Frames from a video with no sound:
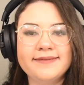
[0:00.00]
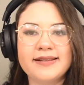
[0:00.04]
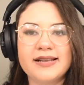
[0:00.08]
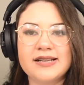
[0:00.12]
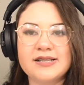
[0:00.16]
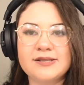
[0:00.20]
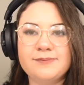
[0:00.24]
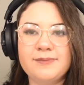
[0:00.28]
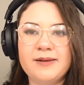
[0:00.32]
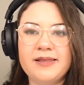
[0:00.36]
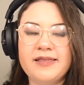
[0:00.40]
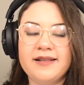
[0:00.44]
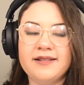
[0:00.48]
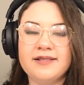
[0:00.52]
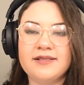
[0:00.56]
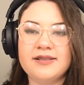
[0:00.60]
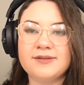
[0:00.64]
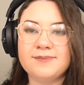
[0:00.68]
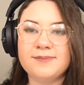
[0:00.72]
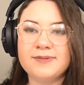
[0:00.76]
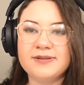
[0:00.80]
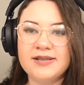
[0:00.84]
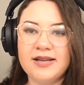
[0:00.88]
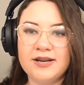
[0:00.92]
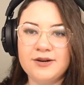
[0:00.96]
Expediente
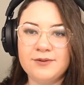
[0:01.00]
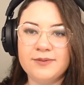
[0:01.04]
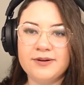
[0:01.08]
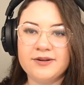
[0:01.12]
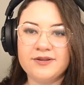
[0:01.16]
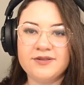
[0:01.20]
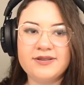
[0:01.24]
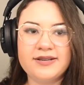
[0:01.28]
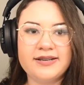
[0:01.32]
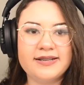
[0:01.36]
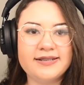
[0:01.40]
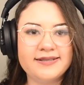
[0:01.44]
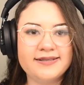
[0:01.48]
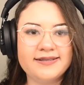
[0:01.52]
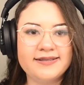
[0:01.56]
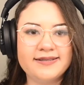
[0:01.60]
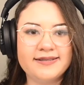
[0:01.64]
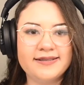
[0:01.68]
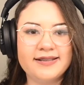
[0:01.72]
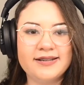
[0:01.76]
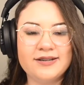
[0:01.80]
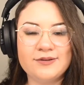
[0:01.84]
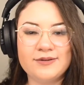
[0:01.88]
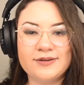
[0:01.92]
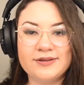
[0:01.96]
especial número
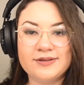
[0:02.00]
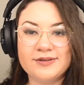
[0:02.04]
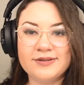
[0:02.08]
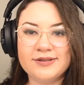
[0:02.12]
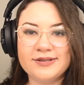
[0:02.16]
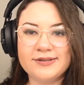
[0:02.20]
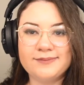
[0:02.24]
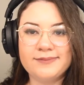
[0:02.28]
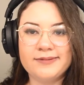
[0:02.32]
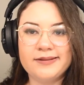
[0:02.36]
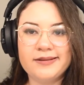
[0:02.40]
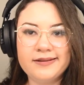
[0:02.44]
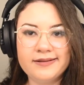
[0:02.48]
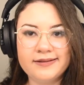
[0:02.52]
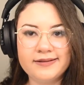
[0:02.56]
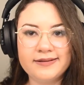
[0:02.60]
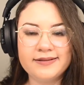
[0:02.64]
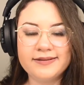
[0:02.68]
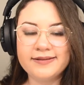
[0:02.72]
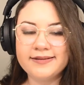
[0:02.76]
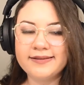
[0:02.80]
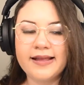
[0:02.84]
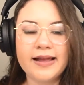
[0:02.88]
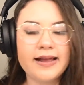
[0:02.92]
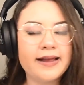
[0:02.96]
3 del cuarto de
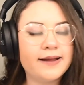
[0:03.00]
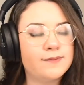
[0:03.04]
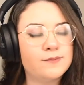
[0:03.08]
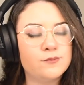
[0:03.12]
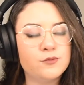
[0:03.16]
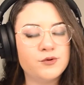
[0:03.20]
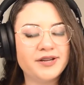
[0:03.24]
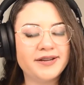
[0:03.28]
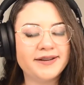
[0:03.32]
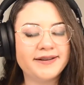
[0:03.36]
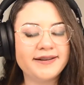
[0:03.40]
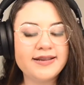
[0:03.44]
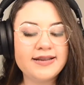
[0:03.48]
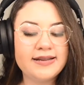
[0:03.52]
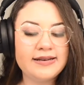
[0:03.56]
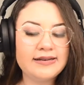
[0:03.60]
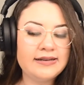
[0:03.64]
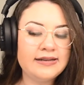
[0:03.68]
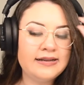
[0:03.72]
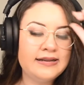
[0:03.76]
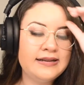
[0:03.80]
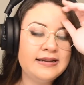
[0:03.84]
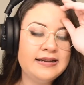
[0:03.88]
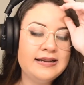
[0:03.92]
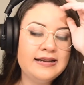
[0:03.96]
expediente. Está muy
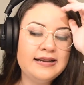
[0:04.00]
genial.